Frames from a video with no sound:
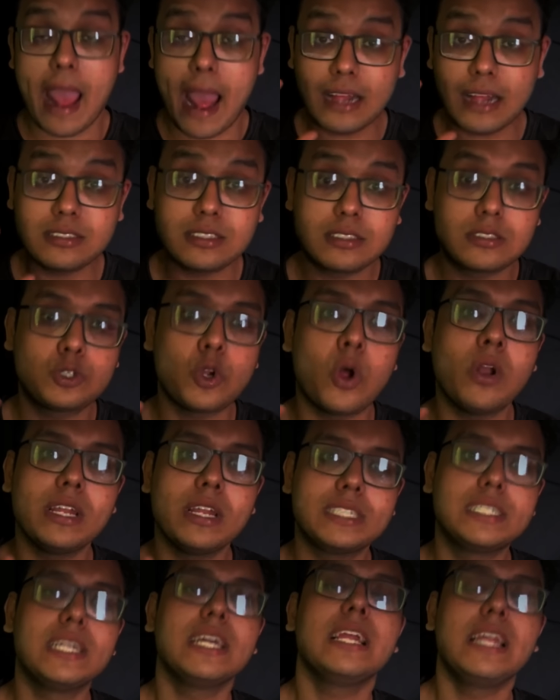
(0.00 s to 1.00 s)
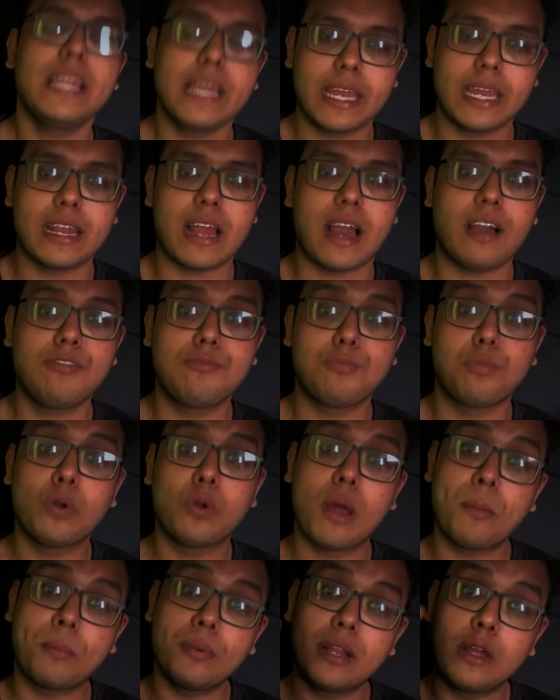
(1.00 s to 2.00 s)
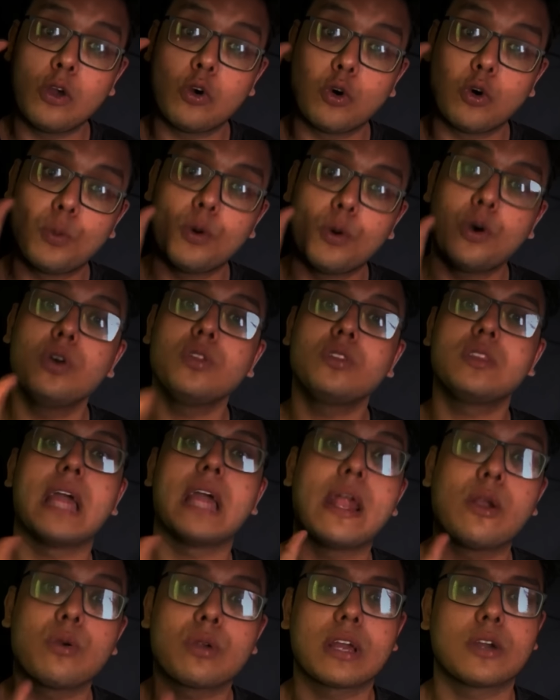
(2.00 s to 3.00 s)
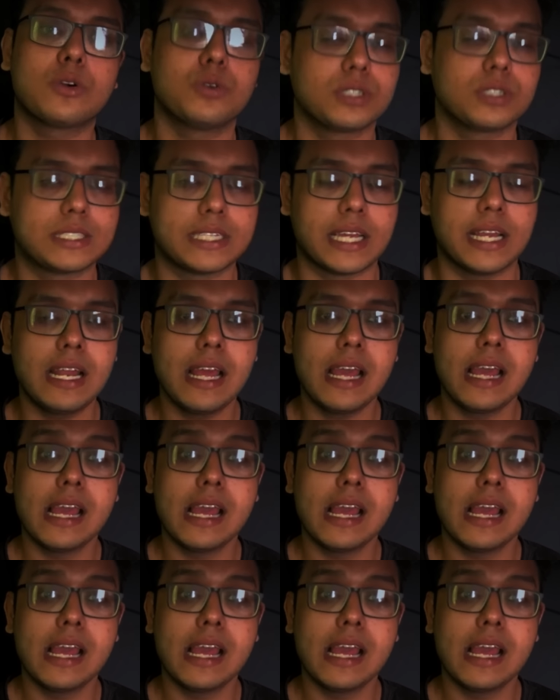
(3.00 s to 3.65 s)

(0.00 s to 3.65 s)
অ্যাস্টনিশিংলি এনাফ পুরোপুরি হুবহু তেরোটা কোশ্চেন